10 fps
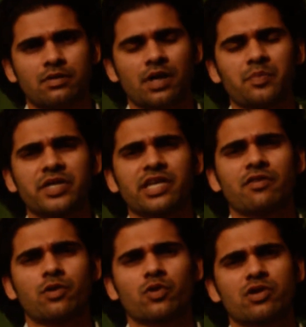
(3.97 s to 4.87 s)
अब मीडिया
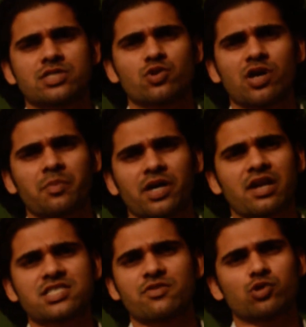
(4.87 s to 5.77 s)
वालों को ना जो काम
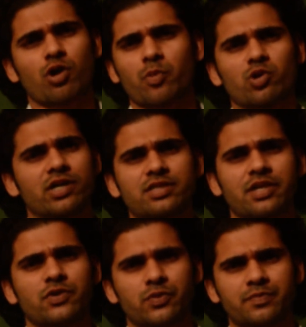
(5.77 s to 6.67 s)
करना चाहिए वो तो आप लोग करते
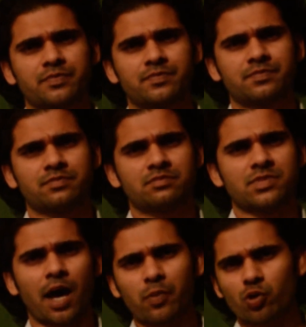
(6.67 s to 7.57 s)
नहीं
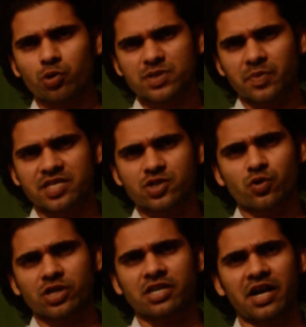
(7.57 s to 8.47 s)
आप लोग को बस
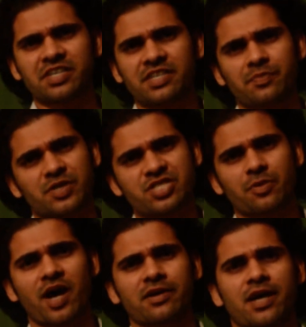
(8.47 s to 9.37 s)
मिनिस्टरों की गाड़ी के
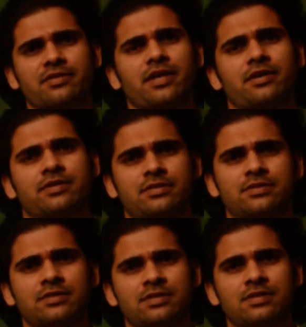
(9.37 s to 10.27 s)
पीछे भागना आता है
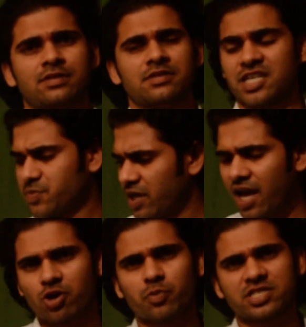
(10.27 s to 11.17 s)
देश में
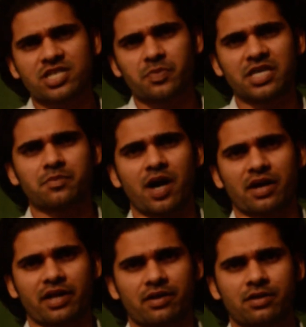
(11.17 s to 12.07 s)
लाखों बच्चे भीख
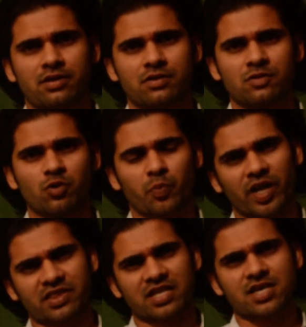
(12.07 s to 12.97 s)
मांग रहे हैं उन
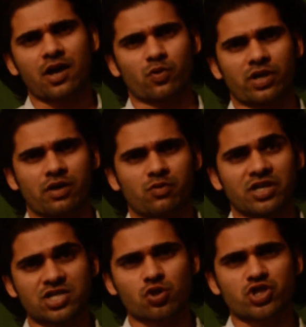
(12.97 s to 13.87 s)
पर अत्याचार हो रहा है
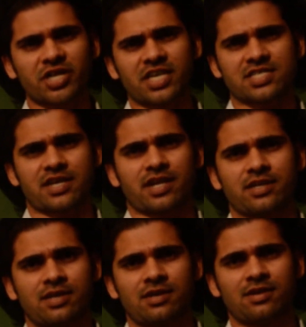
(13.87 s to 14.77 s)
उनका शोषण किया जा रहा
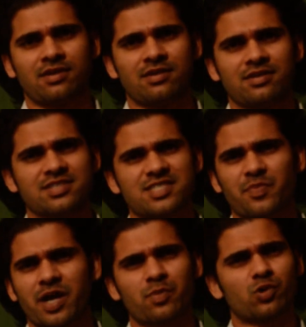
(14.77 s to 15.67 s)
है इन
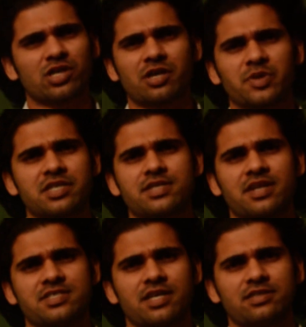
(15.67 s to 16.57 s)
सब पर आप लोग की कभी नजर
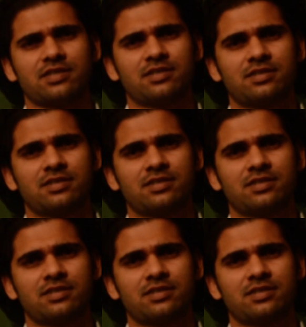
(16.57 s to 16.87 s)
नहीं जाती